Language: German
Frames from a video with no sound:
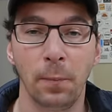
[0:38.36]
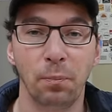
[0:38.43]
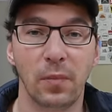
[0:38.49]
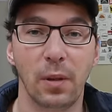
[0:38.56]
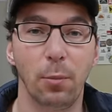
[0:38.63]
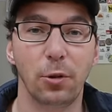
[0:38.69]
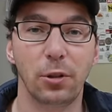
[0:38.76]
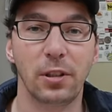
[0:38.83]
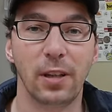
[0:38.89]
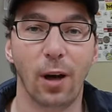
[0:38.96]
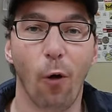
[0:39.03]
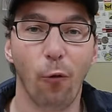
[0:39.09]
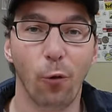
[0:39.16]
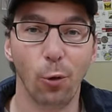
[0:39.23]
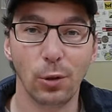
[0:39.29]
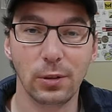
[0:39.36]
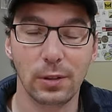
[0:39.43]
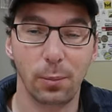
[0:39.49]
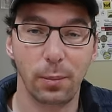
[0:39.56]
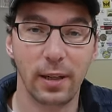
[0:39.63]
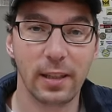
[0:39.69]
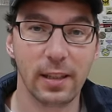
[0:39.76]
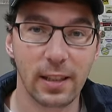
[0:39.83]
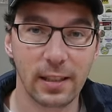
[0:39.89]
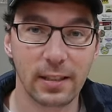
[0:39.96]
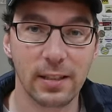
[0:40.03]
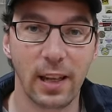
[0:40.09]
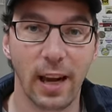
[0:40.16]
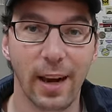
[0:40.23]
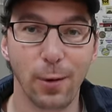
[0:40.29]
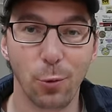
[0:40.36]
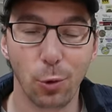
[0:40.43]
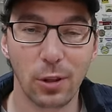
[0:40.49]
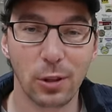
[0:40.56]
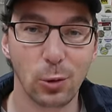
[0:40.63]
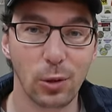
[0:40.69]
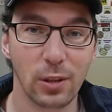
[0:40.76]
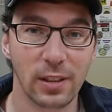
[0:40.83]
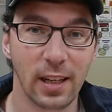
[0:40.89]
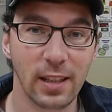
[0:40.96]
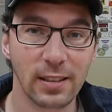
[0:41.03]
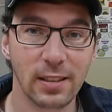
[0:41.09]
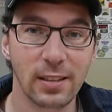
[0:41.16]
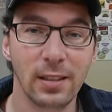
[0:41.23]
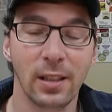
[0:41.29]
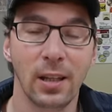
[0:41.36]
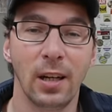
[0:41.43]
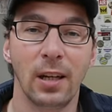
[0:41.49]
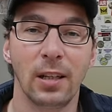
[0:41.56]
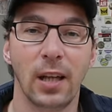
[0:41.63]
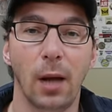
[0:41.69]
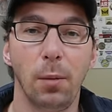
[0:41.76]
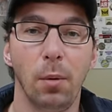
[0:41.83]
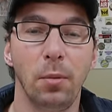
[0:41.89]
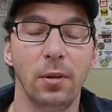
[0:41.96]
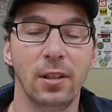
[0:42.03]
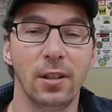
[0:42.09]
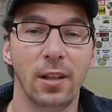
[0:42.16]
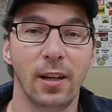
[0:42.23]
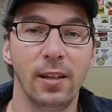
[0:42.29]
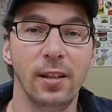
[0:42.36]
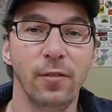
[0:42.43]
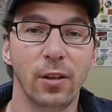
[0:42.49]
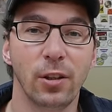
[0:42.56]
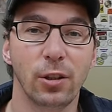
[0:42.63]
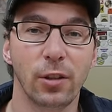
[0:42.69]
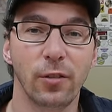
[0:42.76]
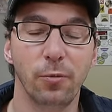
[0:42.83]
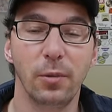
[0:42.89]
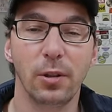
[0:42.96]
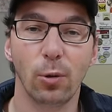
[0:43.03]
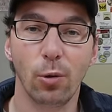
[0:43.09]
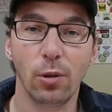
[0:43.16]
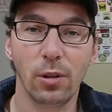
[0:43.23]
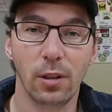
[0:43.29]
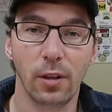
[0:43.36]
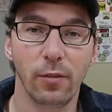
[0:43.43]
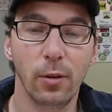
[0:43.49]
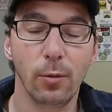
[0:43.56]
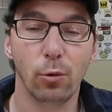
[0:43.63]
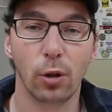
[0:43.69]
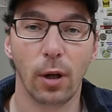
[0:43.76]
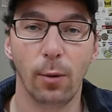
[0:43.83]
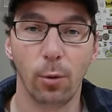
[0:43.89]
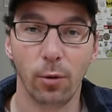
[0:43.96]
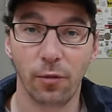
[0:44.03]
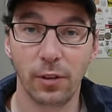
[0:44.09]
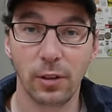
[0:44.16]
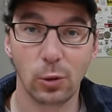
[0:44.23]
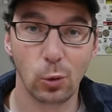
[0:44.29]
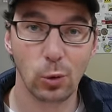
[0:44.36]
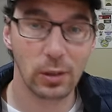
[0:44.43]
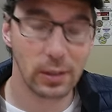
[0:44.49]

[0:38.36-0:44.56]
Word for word: den möchte ich auflösen, den blende ich jetzt hier ein. Du kriegst so eine Tasse, teile mir bitte deine Lieferanschrift mit. Unten in der Videobeschreibung findest du eine